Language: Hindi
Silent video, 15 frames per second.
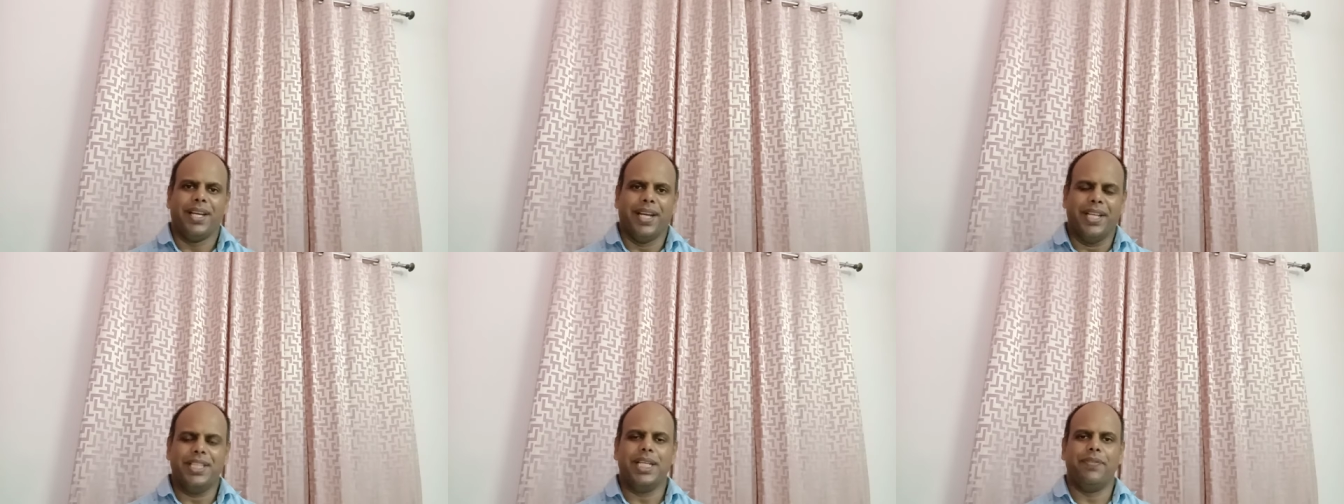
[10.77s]

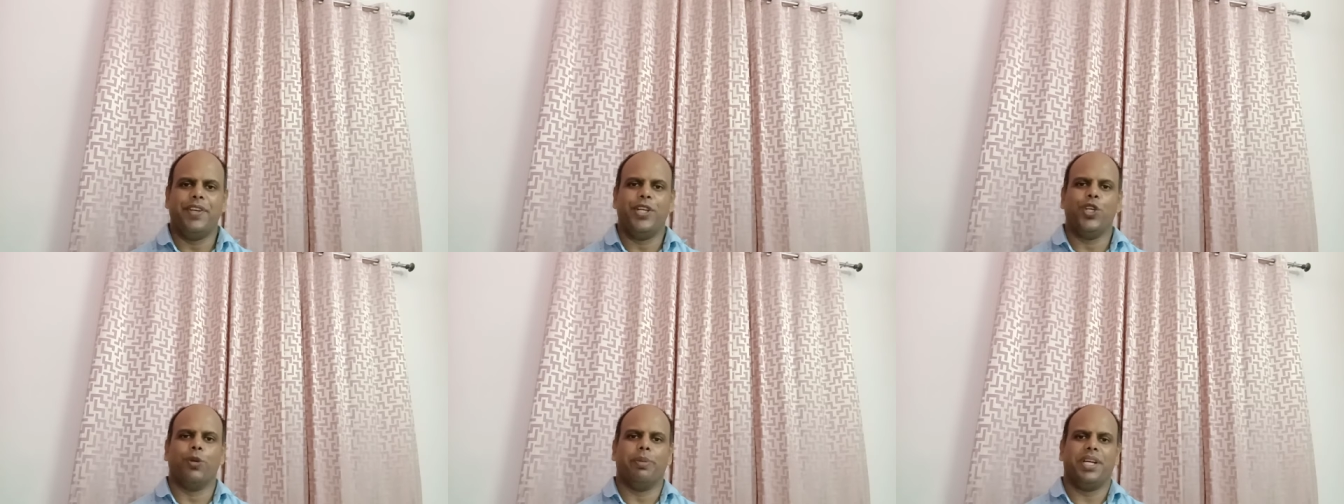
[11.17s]
हिंदी
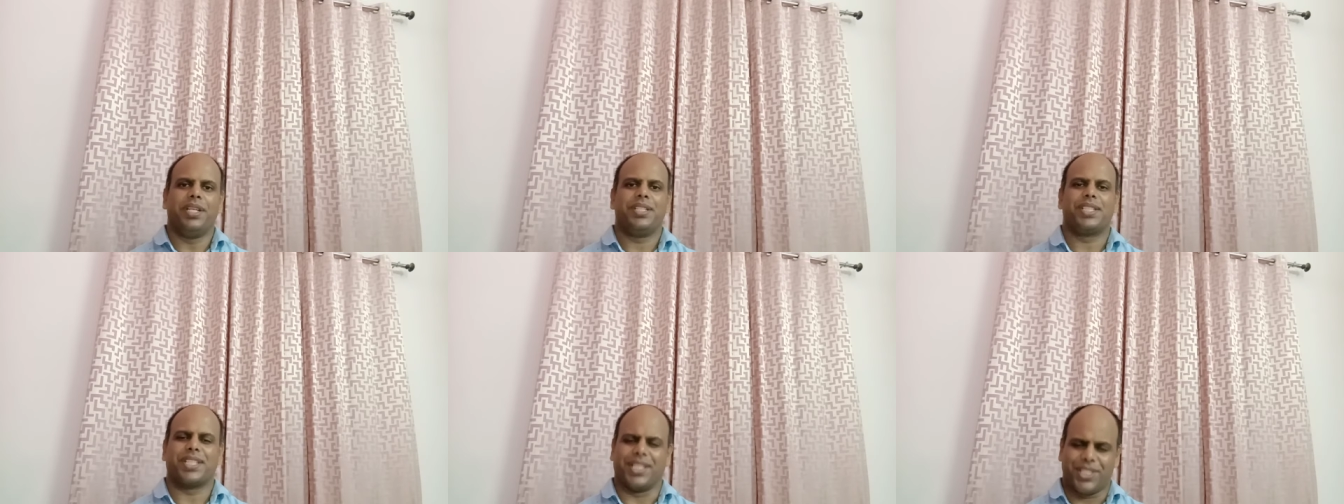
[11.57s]
वीडियो
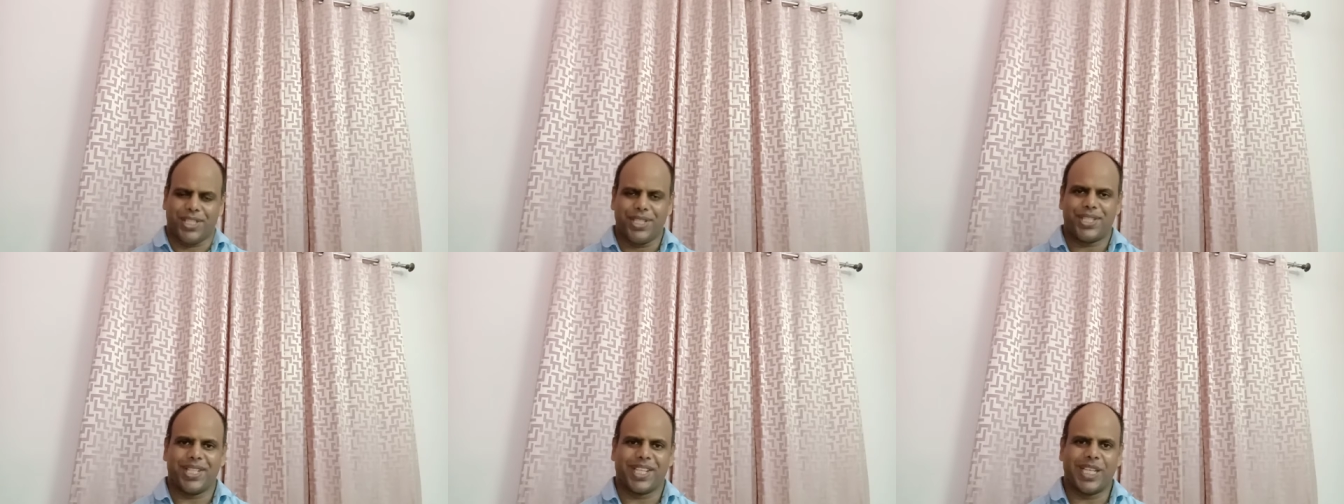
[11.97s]
में जिसका
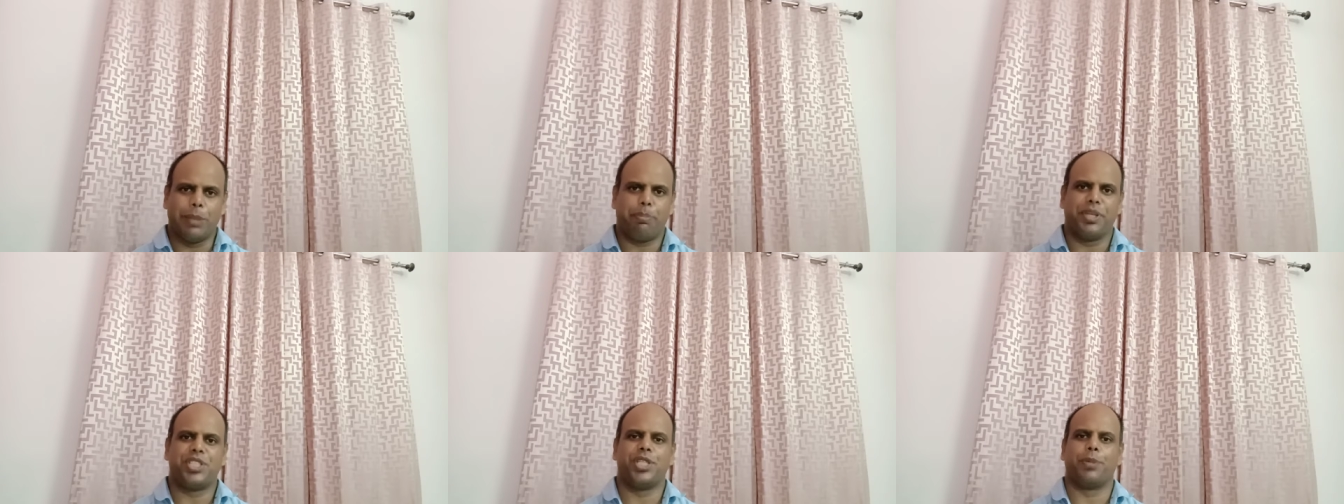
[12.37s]
शीर्षक है
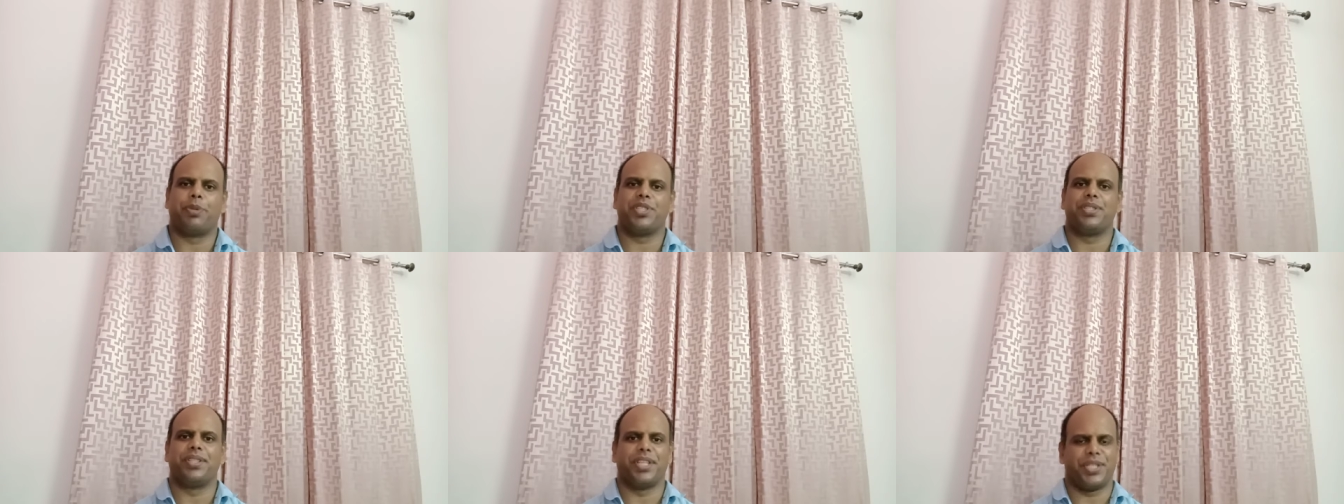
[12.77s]
पिक्चर
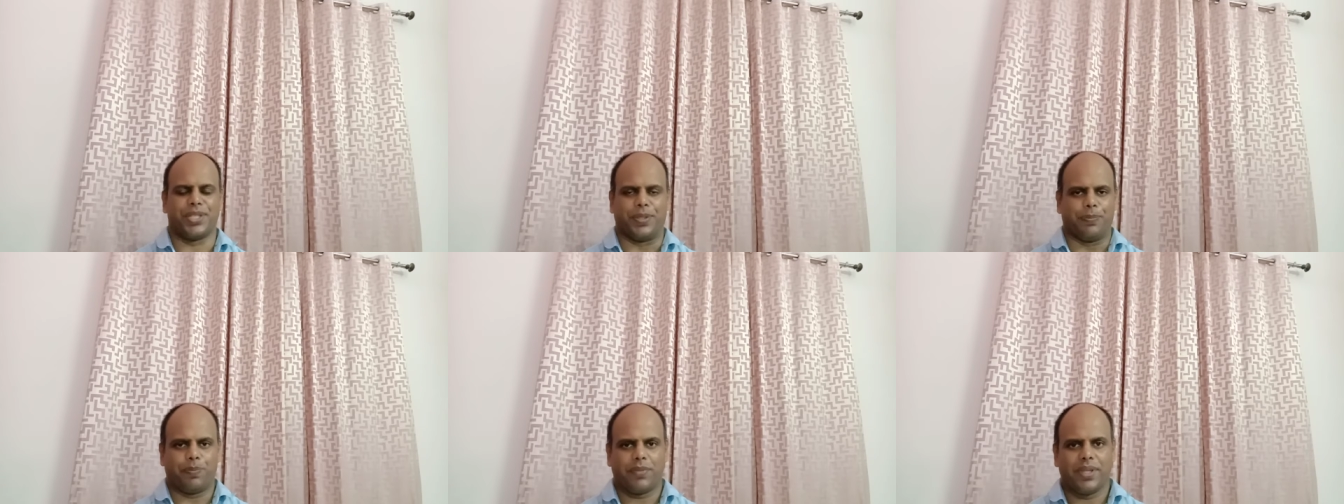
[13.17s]
प्रेजेंटेशन